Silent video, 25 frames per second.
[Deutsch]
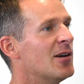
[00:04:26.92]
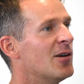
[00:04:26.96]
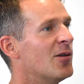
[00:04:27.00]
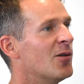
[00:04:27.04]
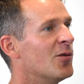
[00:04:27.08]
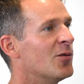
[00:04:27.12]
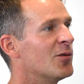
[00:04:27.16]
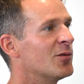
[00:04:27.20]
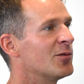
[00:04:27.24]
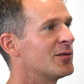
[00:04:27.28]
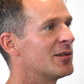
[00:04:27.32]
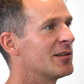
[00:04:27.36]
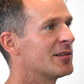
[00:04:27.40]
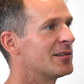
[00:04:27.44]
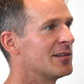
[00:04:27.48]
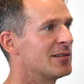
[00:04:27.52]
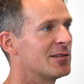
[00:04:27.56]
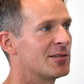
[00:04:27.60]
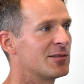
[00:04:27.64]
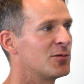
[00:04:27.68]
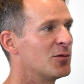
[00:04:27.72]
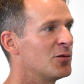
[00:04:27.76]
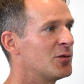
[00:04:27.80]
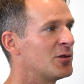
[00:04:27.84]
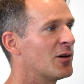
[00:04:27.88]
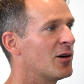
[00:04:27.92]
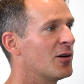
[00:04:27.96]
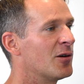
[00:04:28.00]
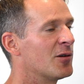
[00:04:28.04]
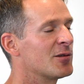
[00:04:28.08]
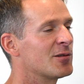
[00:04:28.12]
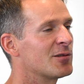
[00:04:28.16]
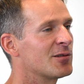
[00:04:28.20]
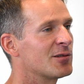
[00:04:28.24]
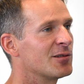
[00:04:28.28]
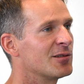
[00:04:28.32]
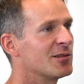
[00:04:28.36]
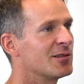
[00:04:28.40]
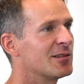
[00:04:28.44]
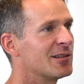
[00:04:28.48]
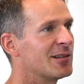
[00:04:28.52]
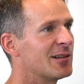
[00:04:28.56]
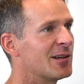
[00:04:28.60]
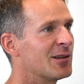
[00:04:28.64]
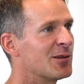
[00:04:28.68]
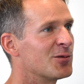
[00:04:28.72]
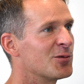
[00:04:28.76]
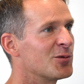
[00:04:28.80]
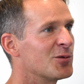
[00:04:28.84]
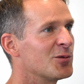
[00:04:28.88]
Und das ist durchaus
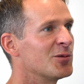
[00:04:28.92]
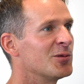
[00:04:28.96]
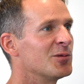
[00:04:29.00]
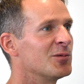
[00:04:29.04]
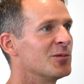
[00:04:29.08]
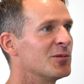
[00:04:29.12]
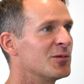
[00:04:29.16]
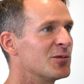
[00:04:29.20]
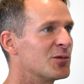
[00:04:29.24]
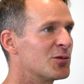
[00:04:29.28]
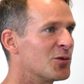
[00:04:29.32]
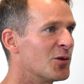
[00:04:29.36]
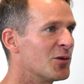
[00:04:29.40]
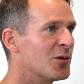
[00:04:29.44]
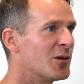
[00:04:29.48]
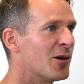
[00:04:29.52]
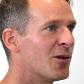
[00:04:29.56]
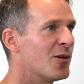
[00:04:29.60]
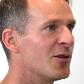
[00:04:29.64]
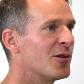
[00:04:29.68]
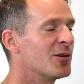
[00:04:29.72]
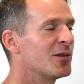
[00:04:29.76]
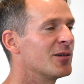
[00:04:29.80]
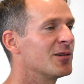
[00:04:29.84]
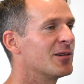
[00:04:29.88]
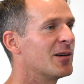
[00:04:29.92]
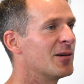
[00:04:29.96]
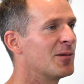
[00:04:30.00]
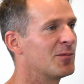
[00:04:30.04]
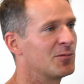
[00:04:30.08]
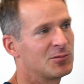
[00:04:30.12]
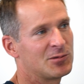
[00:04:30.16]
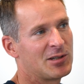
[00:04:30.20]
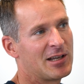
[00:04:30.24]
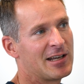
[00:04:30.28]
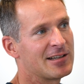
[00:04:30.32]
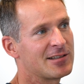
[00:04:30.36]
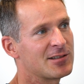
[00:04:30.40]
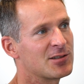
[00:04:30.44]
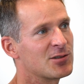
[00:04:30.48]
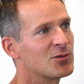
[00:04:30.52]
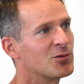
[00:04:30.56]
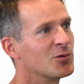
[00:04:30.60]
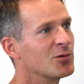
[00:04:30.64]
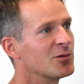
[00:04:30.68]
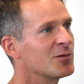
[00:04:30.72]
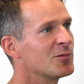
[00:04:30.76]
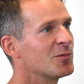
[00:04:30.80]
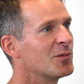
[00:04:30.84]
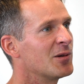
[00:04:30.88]
also schon auch die ersten
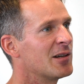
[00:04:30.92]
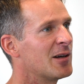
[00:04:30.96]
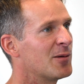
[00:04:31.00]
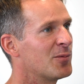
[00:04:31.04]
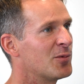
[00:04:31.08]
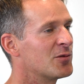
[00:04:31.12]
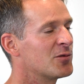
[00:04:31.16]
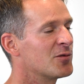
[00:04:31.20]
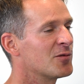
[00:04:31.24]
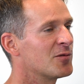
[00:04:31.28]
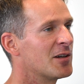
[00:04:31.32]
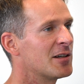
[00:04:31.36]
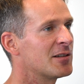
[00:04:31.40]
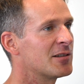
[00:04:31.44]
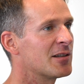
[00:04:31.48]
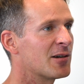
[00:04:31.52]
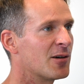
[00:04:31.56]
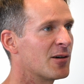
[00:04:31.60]
Stunden mal ab und zu vielleicht